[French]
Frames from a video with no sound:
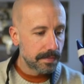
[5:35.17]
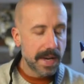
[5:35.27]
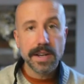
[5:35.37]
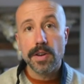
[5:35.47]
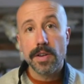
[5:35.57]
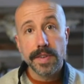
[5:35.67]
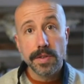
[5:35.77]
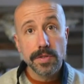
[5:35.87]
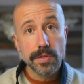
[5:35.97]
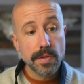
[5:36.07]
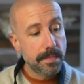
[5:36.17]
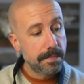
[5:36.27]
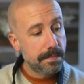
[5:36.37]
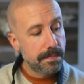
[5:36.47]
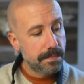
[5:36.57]
Black Orpheus qu'on va
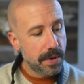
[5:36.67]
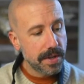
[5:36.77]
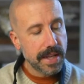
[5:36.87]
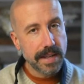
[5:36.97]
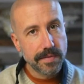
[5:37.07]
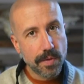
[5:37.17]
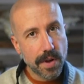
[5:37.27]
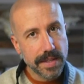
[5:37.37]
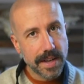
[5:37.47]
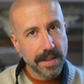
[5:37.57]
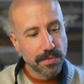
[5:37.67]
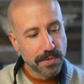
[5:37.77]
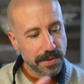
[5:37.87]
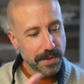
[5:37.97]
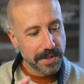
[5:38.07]
peut-être voir
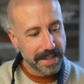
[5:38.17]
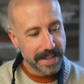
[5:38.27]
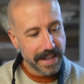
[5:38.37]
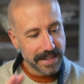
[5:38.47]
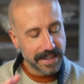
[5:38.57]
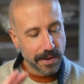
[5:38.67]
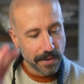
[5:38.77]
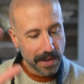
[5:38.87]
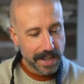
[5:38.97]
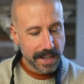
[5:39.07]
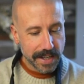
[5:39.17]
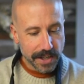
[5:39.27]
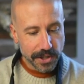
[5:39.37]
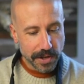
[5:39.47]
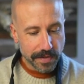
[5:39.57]
tantôt si on a le temps, sinon...
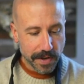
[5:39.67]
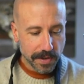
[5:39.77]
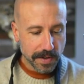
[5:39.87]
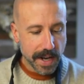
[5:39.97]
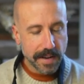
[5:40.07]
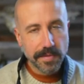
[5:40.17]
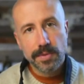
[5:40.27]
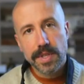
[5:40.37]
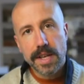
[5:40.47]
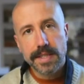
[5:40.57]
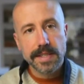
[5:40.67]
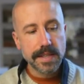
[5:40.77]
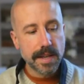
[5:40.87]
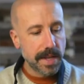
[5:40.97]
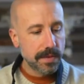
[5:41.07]
Je te fais un autre live plus tard cette
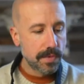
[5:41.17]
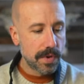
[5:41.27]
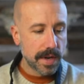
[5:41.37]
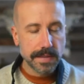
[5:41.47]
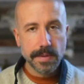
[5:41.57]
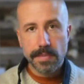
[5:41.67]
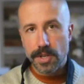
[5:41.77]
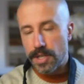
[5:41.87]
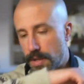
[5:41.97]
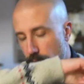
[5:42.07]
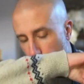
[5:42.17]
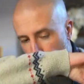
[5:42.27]
semaine ou euh, la semaine prochaine,